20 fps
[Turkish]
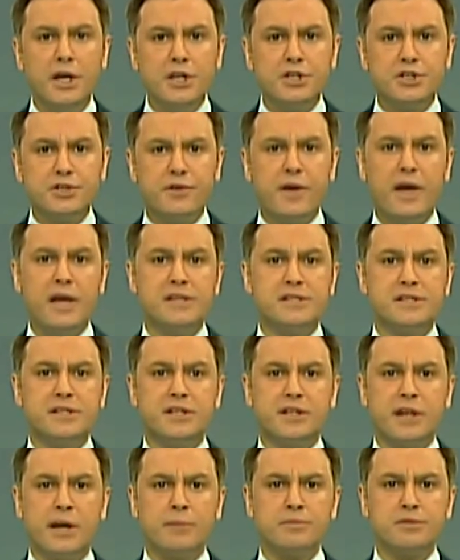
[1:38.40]
İş ve
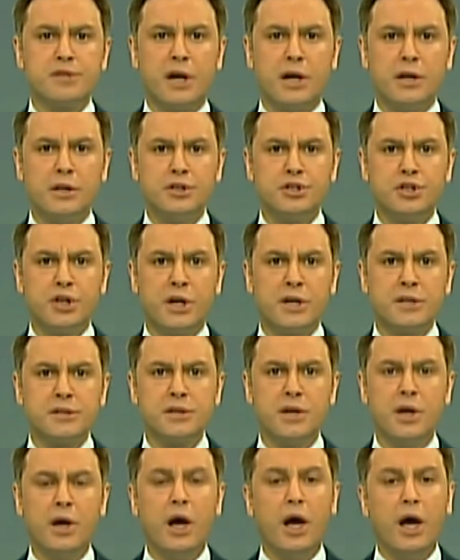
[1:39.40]
istihdam
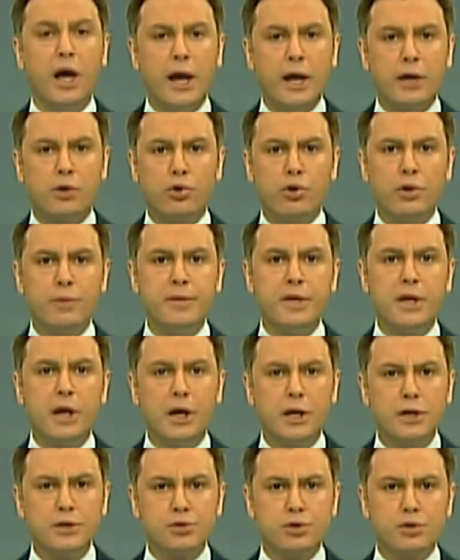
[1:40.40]
sağlayacağız. Ekonomik,
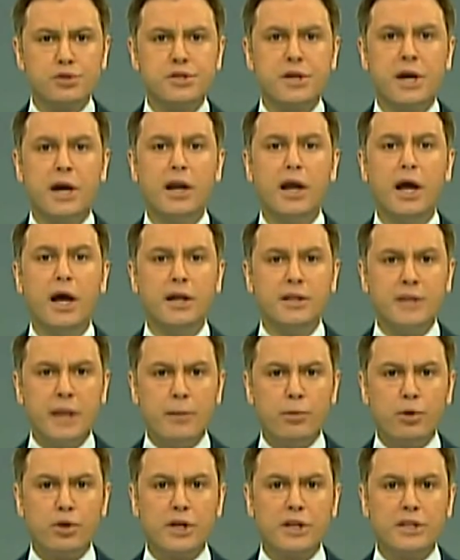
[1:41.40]
sosyal,
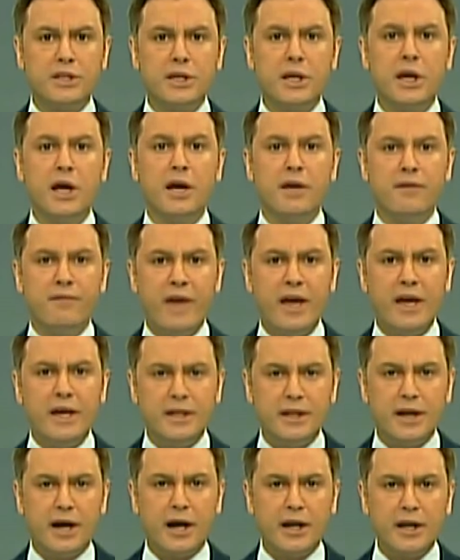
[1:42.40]
demokratik ve
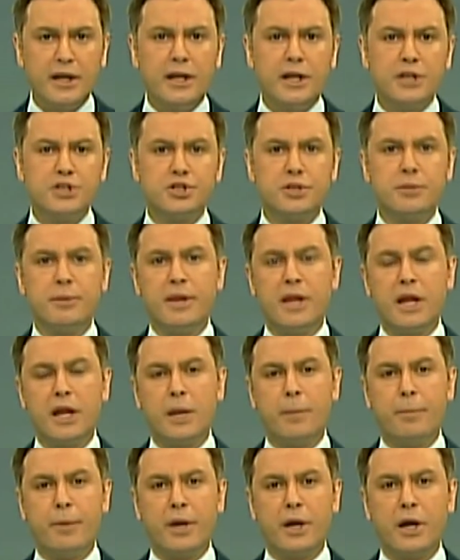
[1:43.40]
idari iyileştirmeler
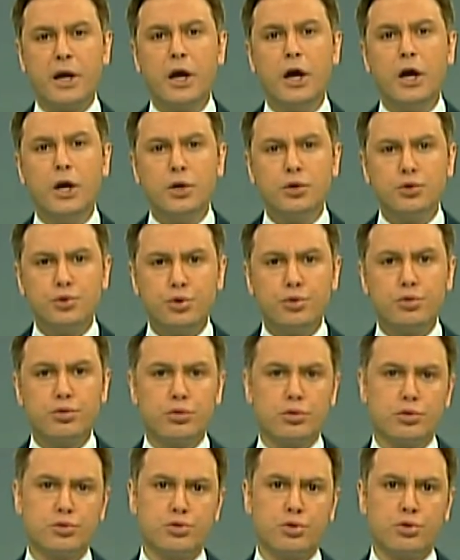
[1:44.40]
yaparak Kürt
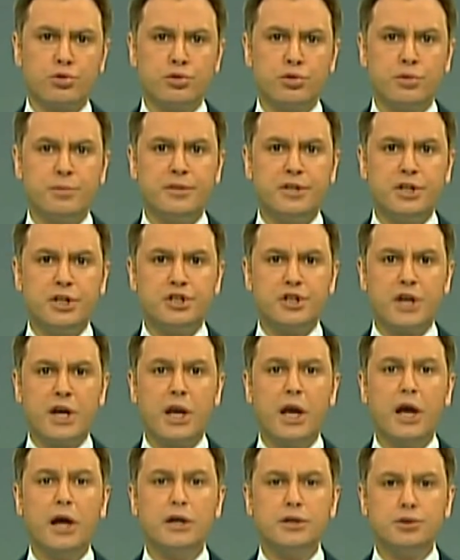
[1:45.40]
sorununu
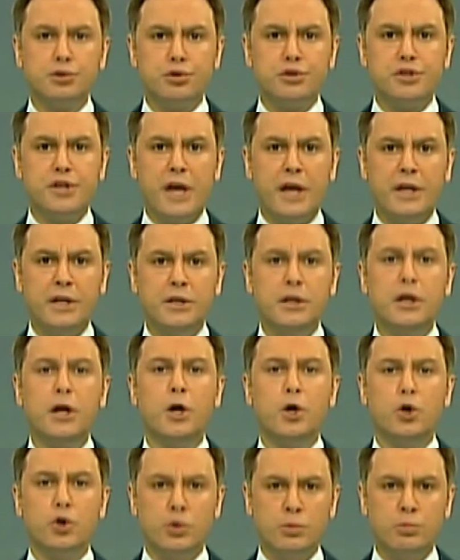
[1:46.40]
bitirecek Türkiye'nin
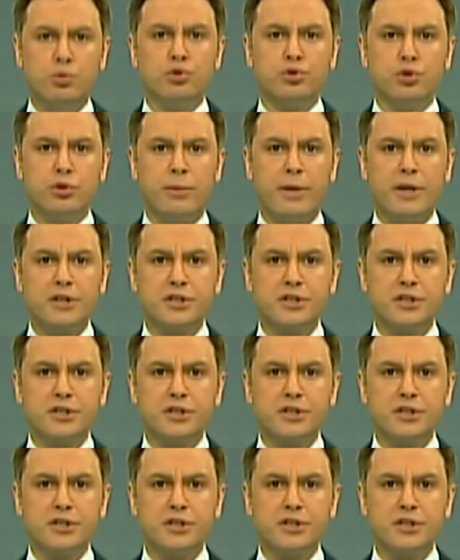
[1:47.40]
umudunu